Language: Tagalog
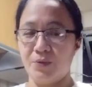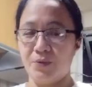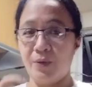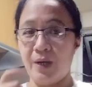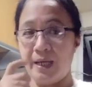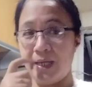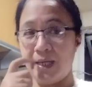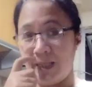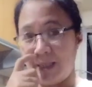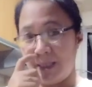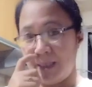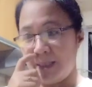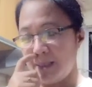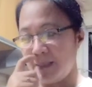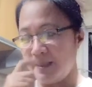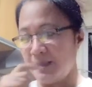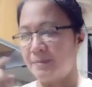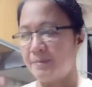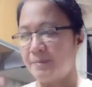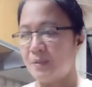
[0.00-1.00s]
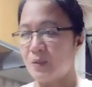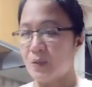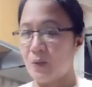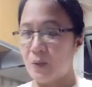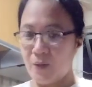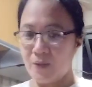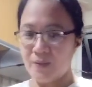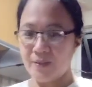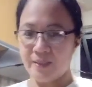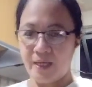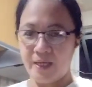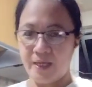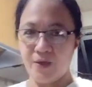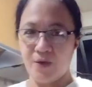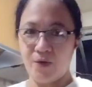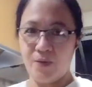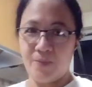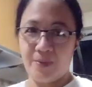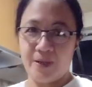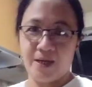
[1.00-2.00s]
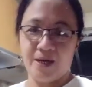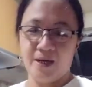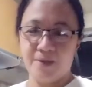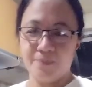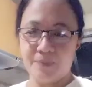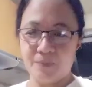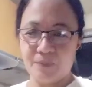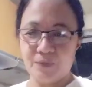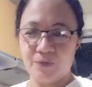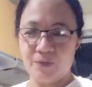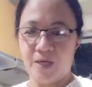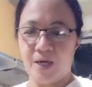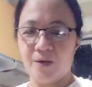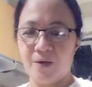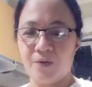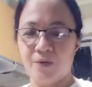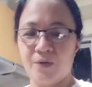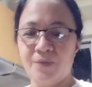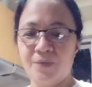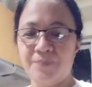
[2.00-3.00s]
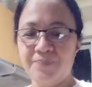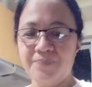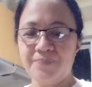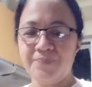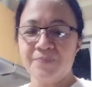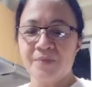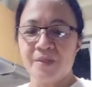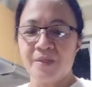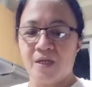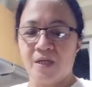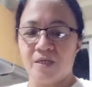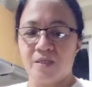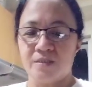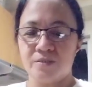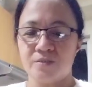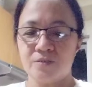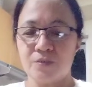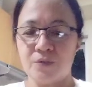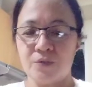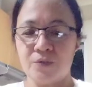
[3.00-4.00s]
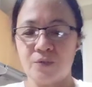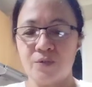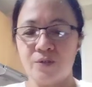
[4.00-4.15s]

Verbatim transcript: while mag-haul tayo, magkakape muna ako. So